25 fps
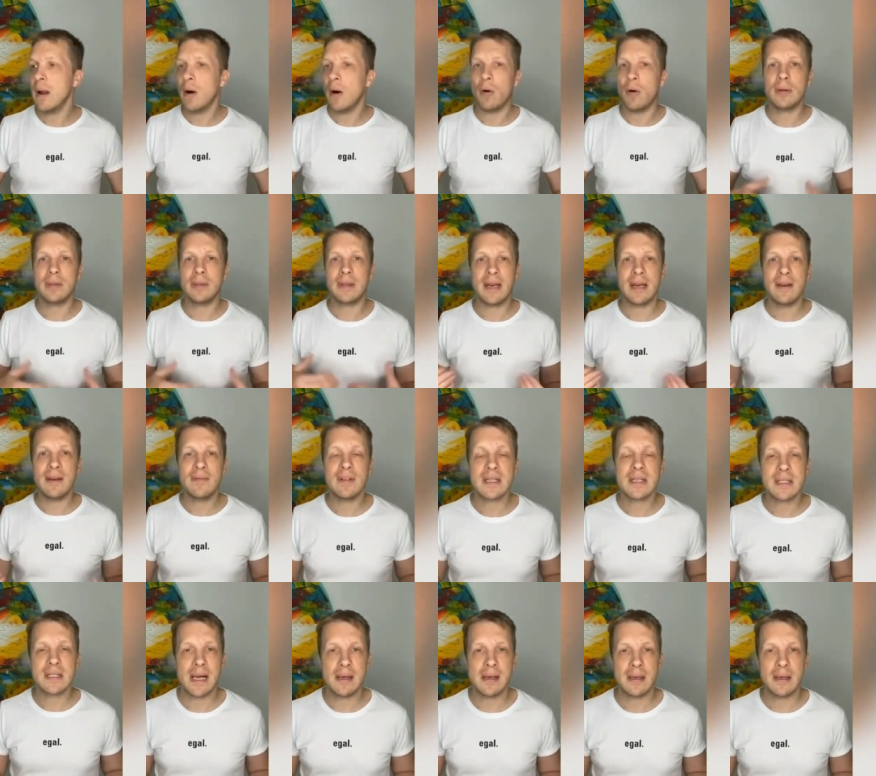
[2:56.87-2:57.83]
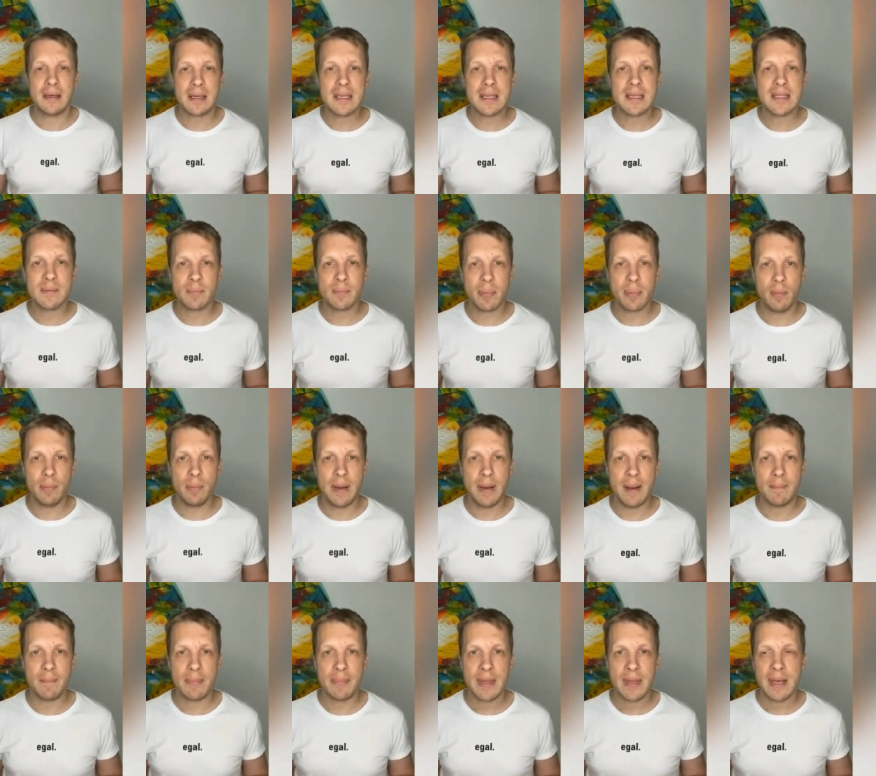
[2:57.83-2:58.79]
Und dann wird es halt ein
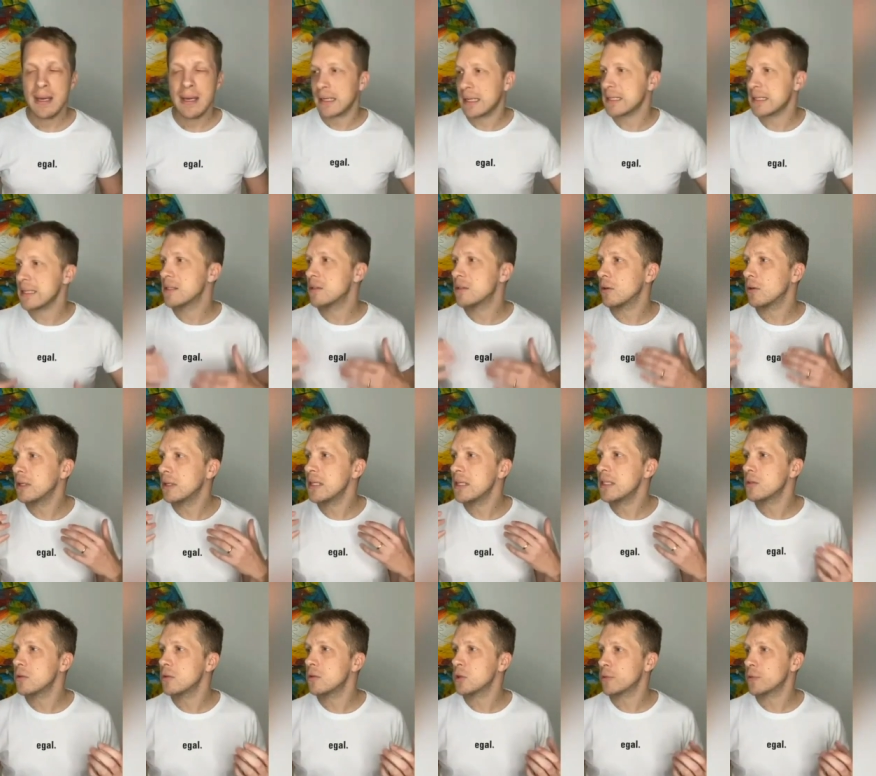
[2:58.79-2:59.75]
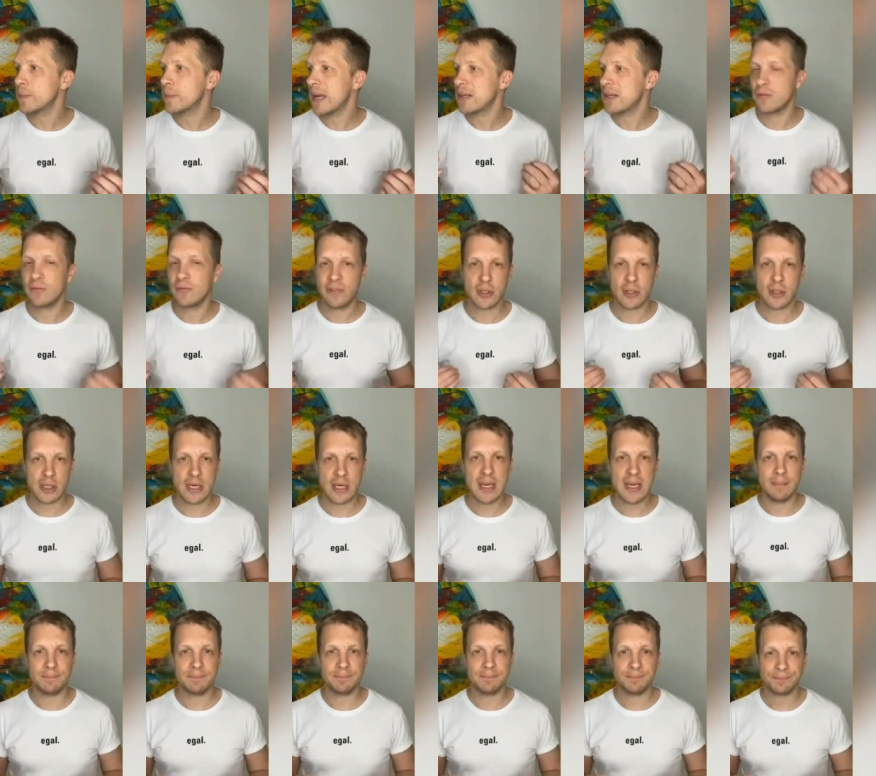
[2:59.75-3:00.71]
Riesenproblem. Das ist doch nicht so schwer zu
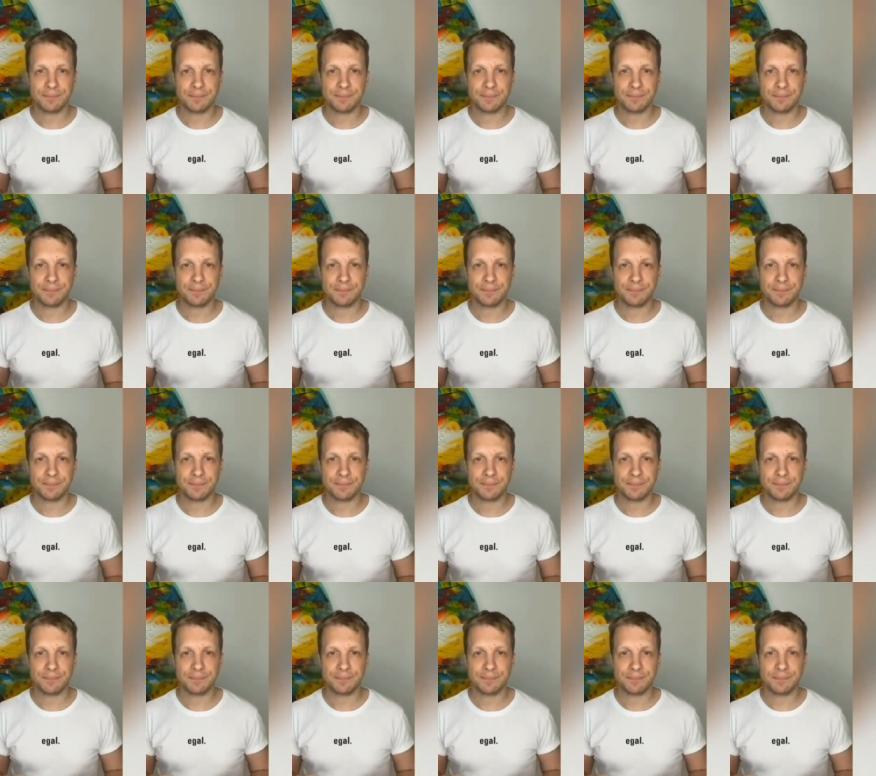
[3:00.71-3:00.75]
verstehen.